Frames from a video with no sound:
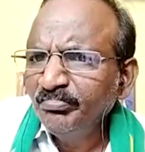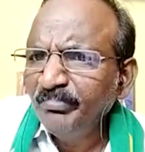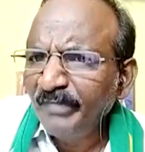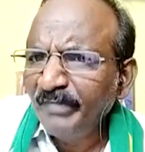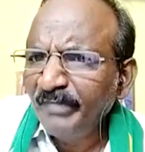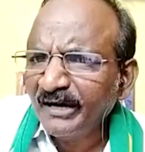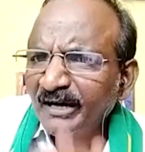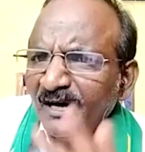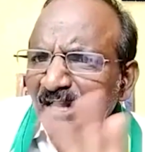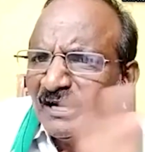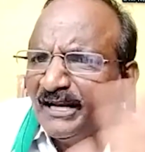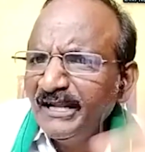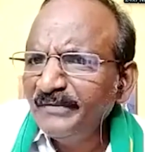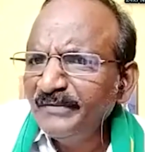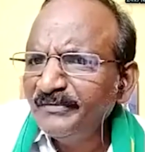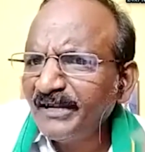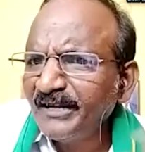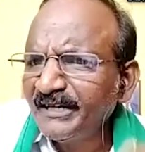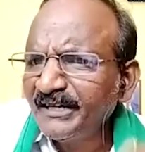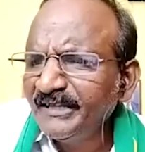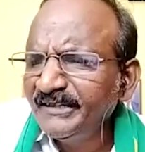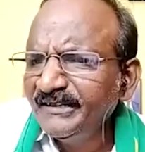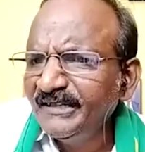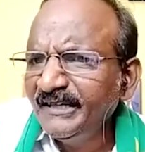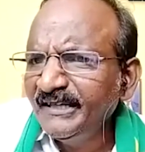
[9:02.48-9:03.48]
బెంగాల్లో ఏం
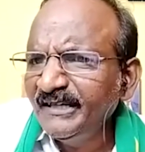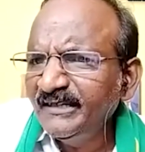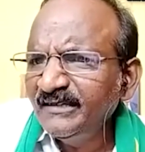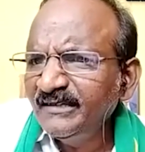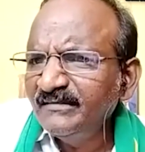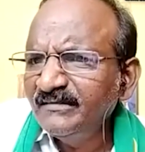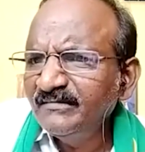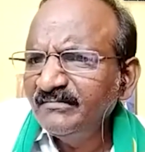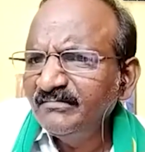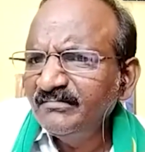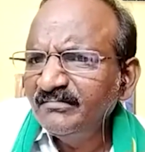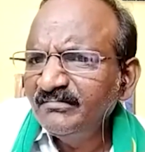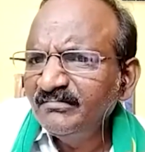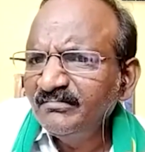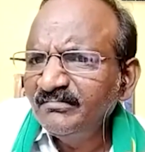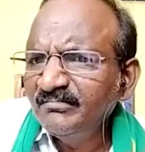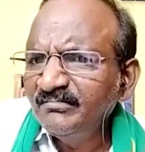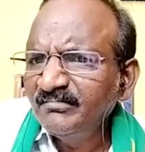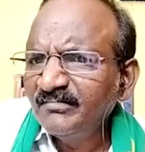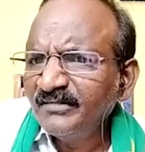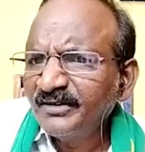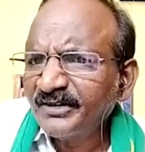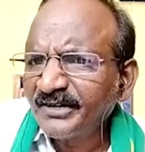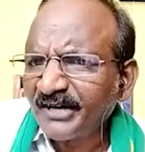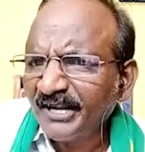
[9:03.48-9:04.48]
జరిగింది
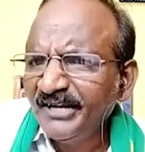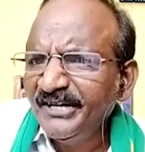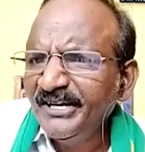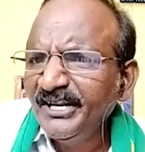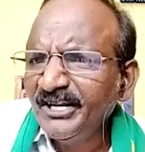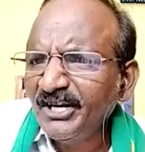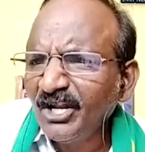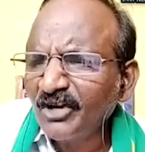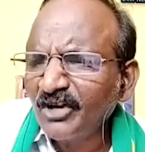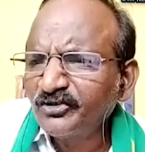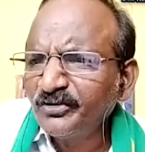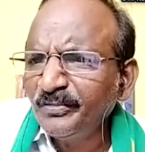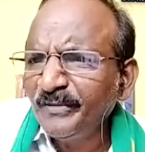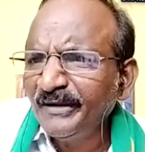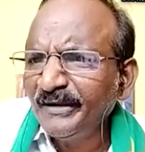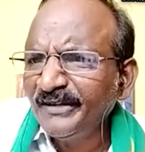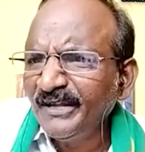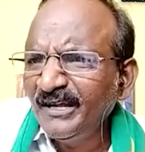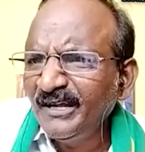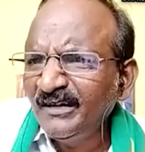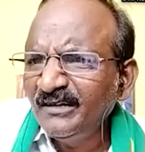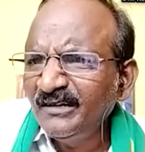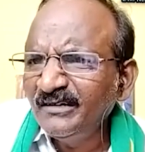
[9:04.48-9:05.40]
ట్రైనీ నర్సు మీద